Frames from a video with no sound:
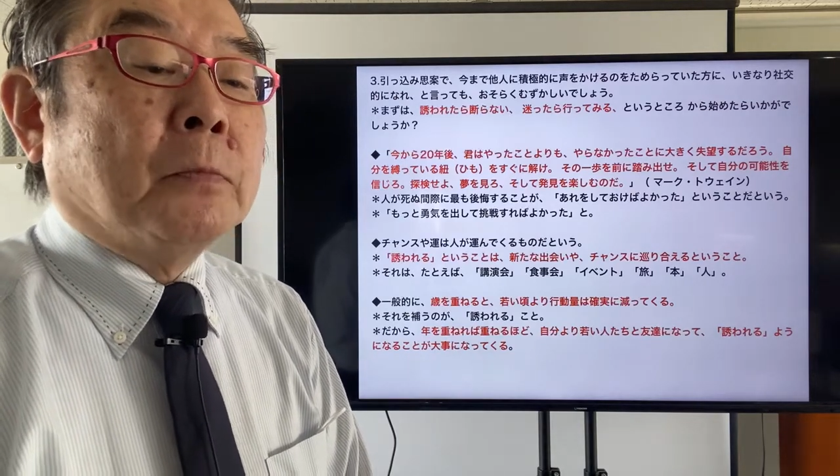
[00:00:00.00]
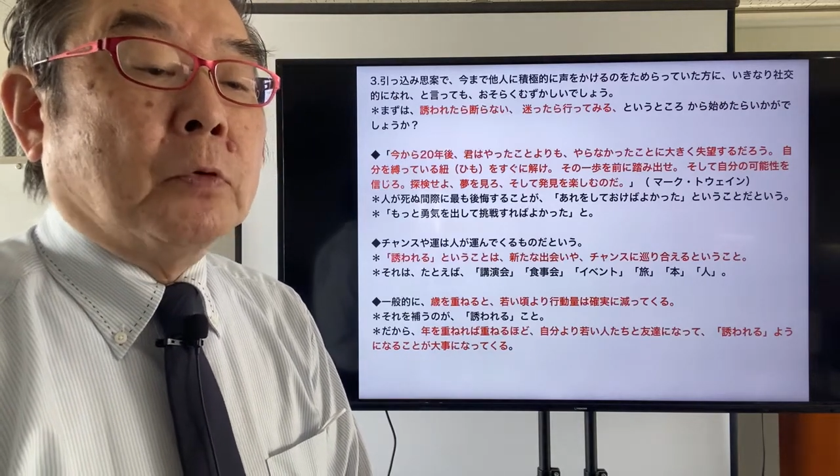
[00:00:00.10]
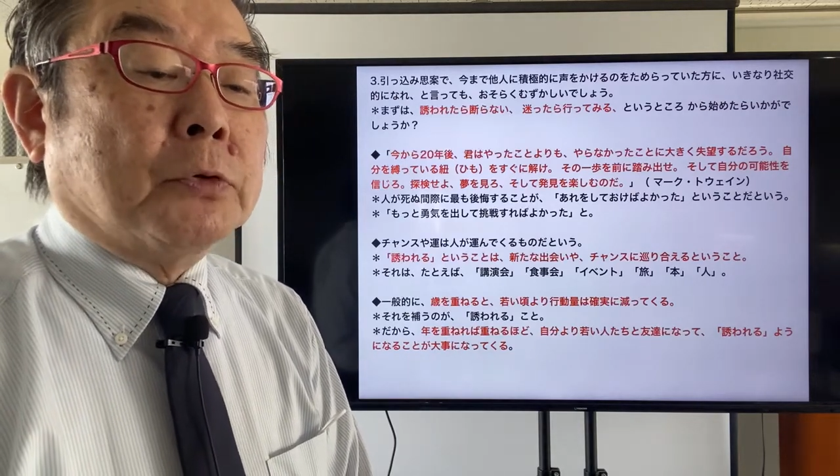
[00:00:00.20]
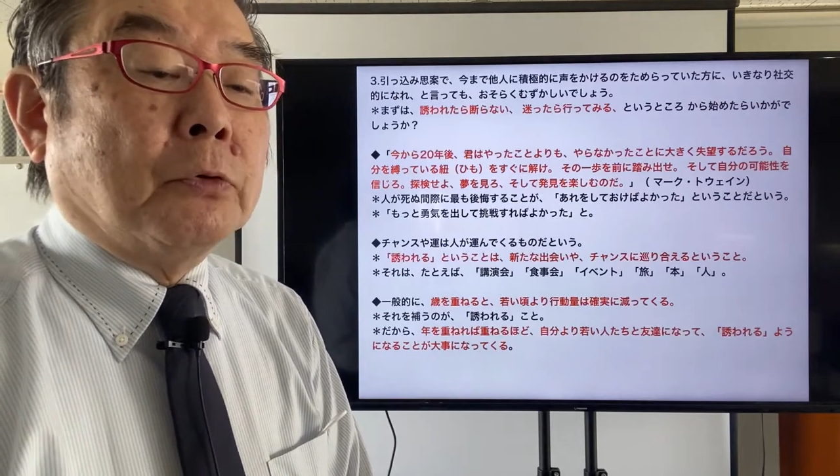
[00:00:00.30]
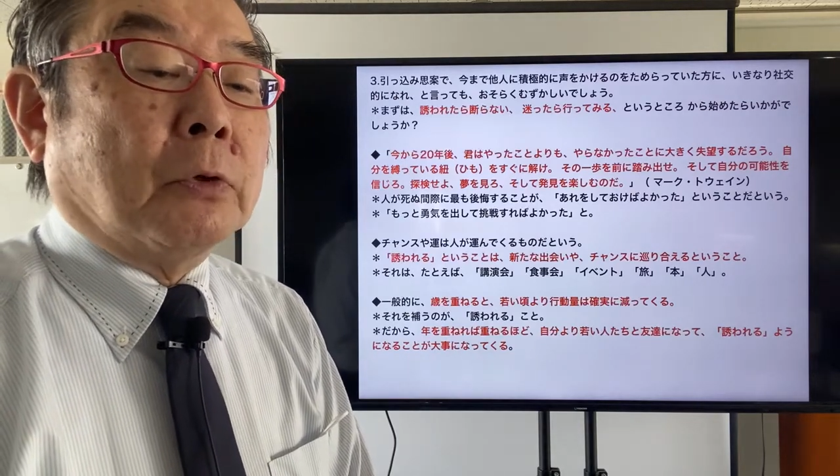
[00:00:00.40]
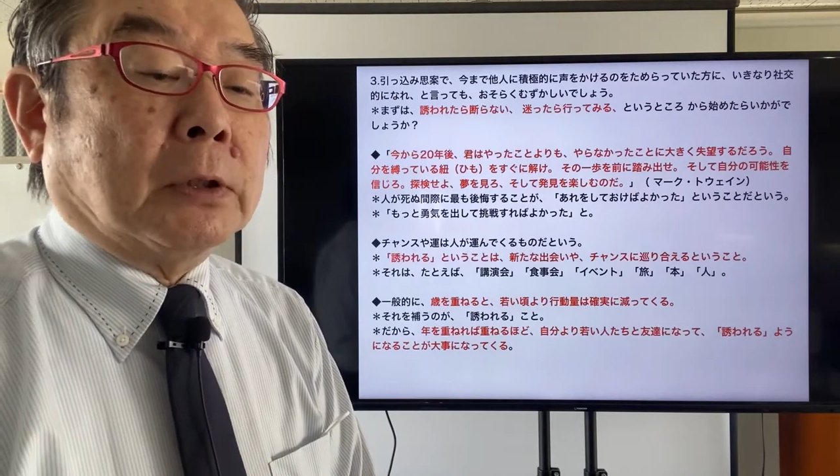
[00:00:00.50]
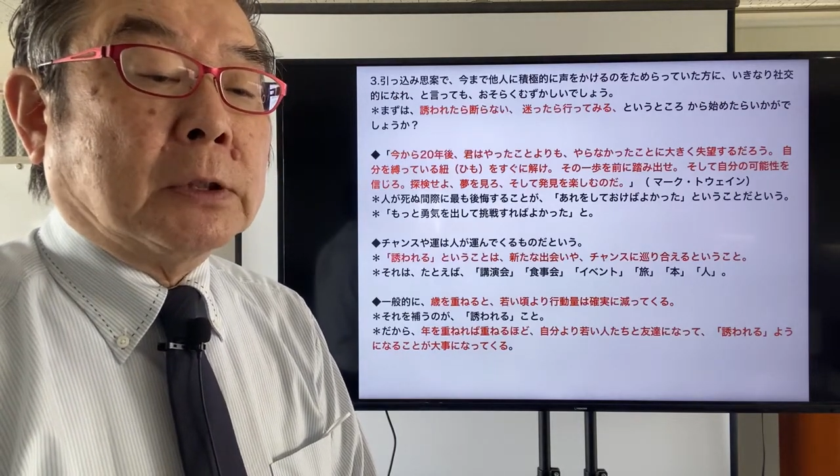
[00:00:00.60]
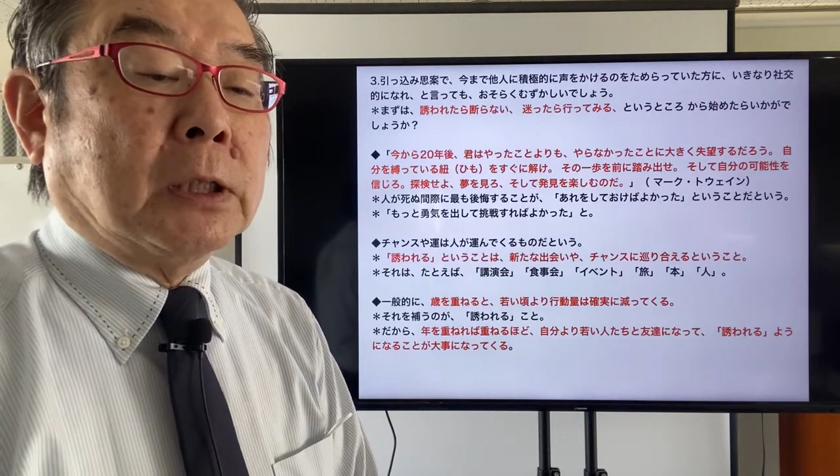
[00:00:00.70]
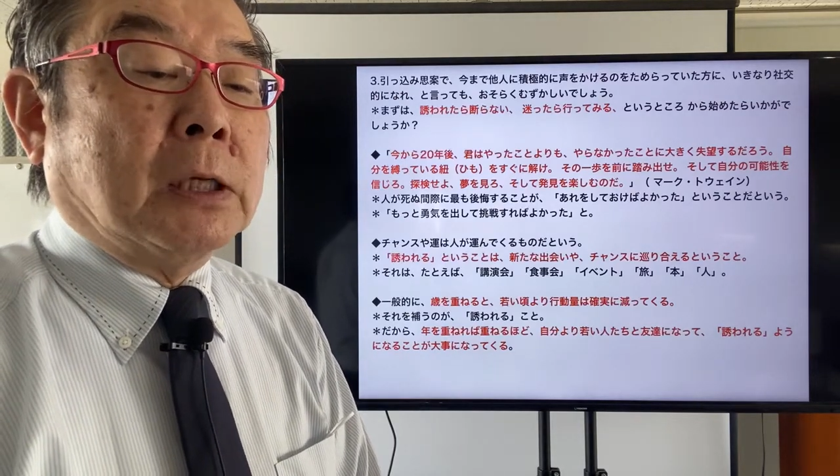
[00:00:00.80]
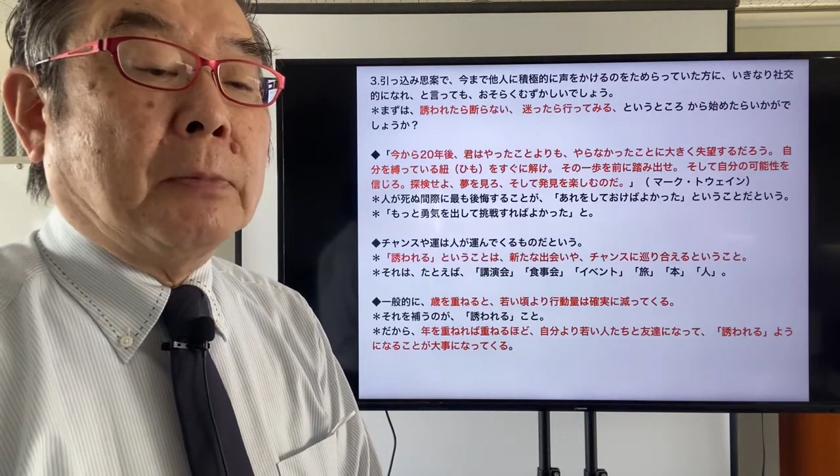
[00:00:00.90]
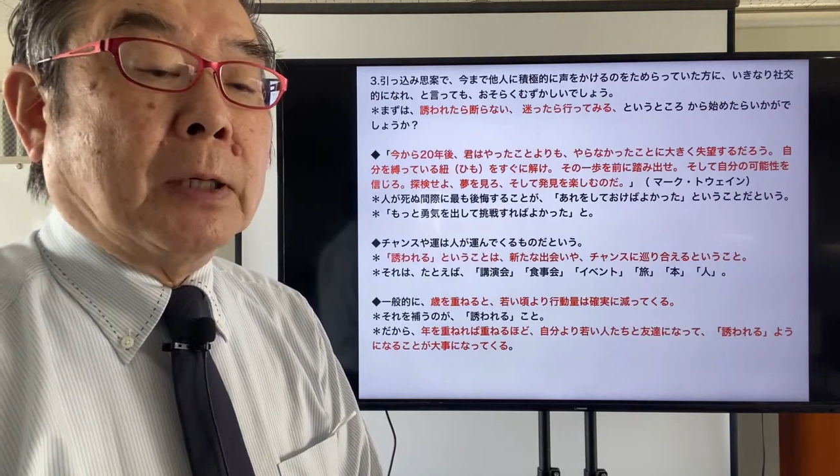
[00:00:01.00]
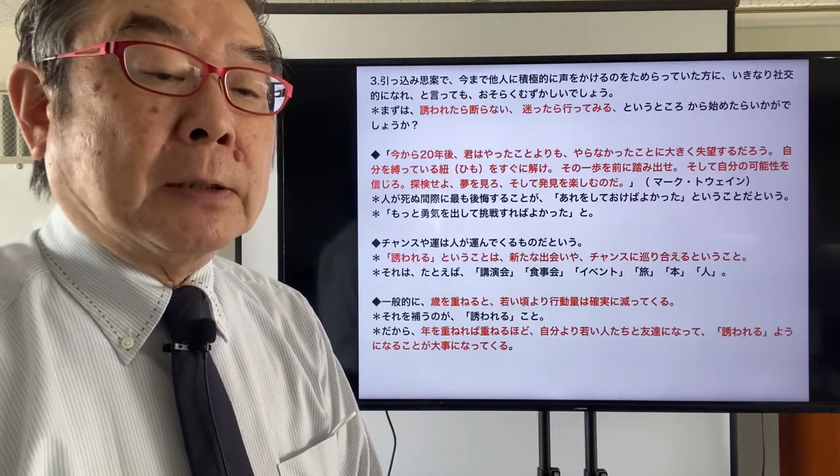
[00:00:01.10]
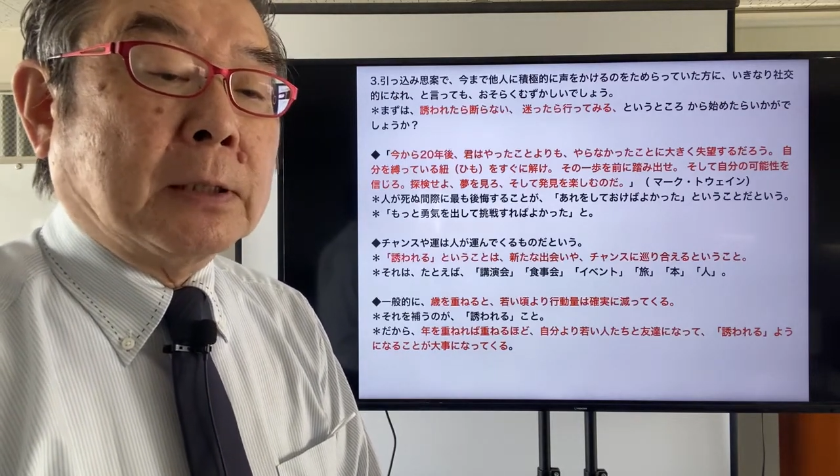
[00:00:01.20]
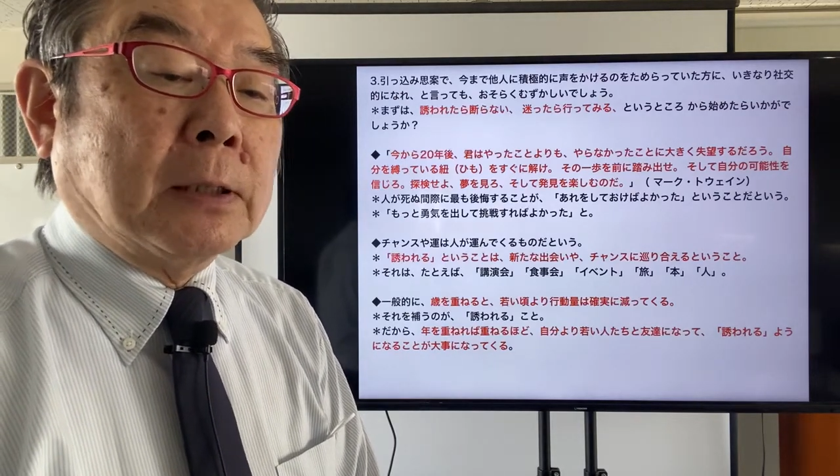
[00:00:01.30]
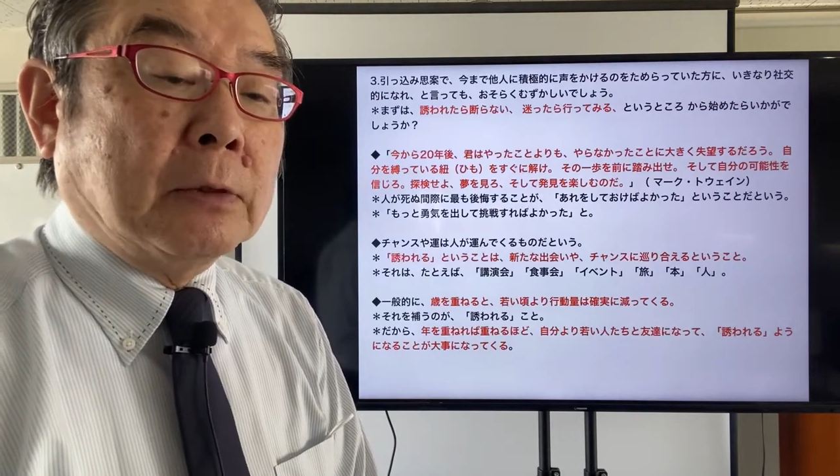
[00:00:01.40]
年を重ねれば
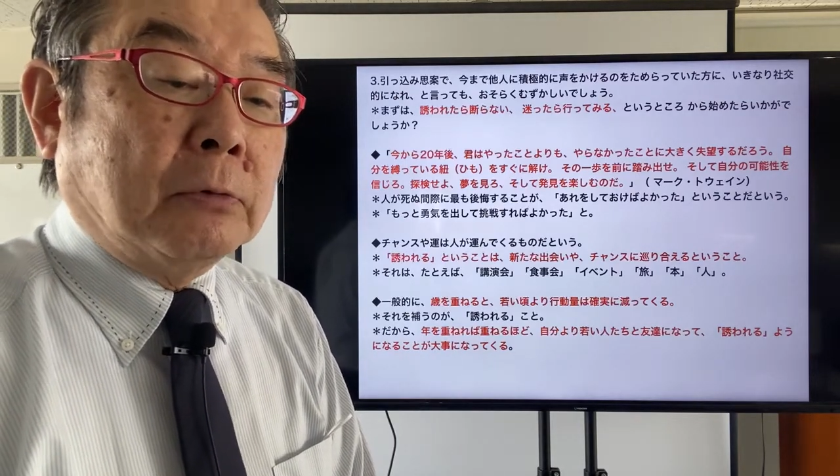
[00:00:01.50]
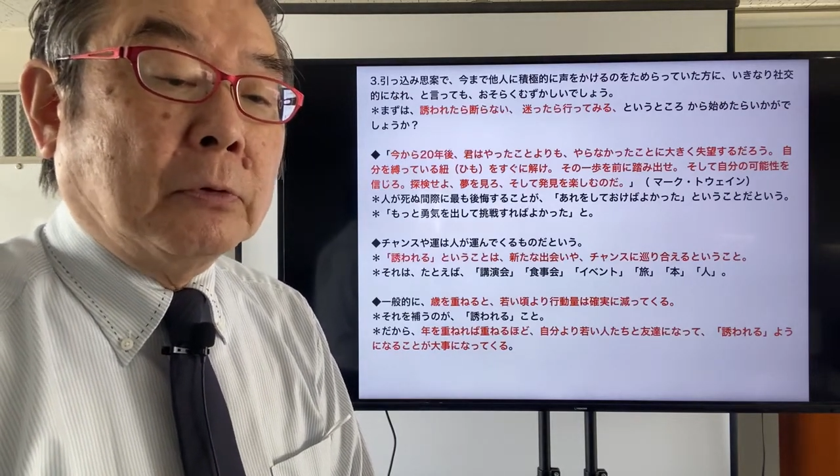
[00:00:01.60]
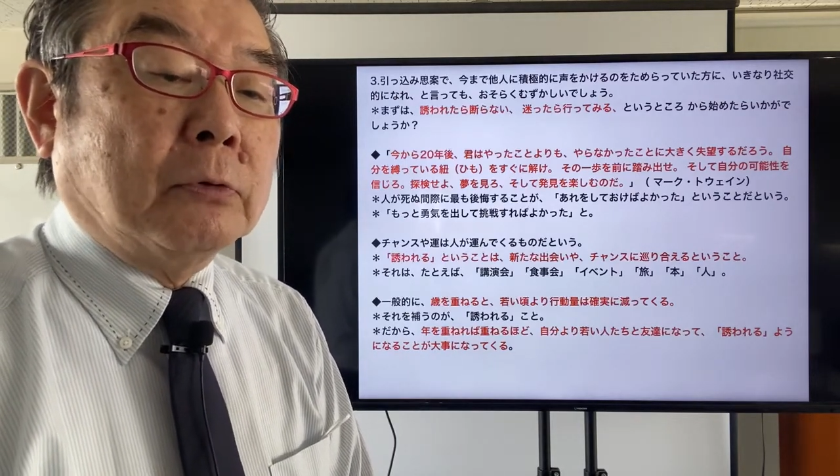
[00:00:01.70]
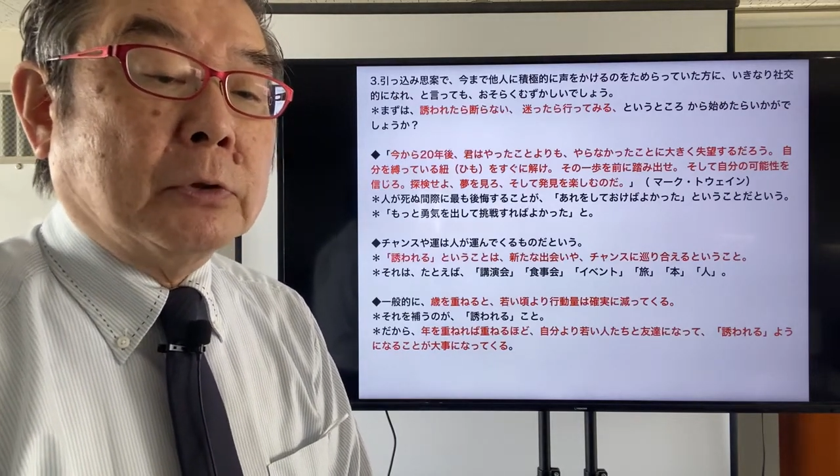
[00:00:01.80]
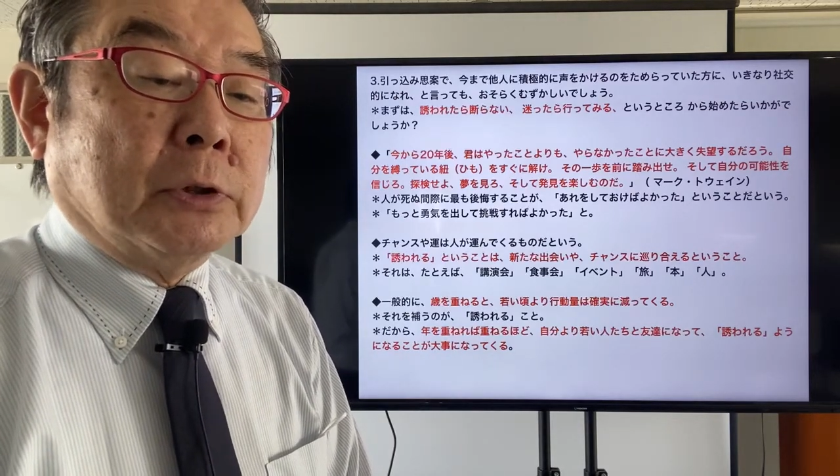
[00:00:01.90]
重ねるほど